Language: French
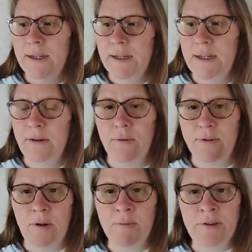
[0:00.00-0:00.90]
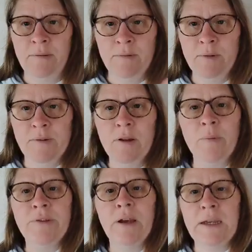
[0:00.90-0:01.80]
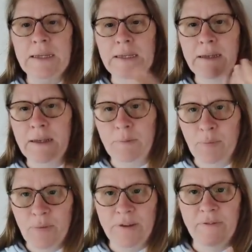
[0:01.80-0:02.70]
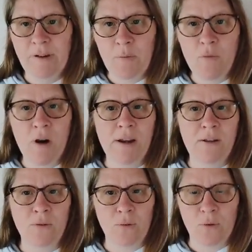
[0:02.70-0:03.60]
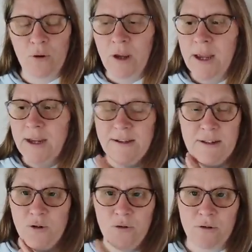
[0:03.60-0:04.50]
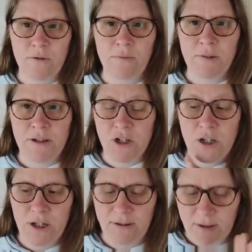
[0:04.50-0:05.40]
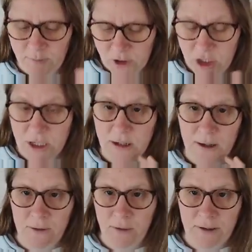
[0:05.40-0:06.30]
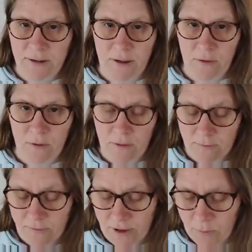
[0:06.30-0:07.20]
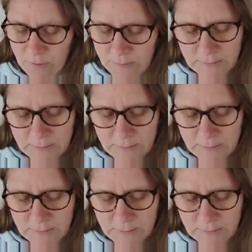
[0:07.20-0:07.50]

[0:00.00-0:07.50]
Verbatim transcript: Et euh, comme ça, comme ça, comme ça, et plus ça va, moins il est dans son corps. Et c'est juste, euh, mais c'est génialissime. J'ai adoré cette lecture, vraiment.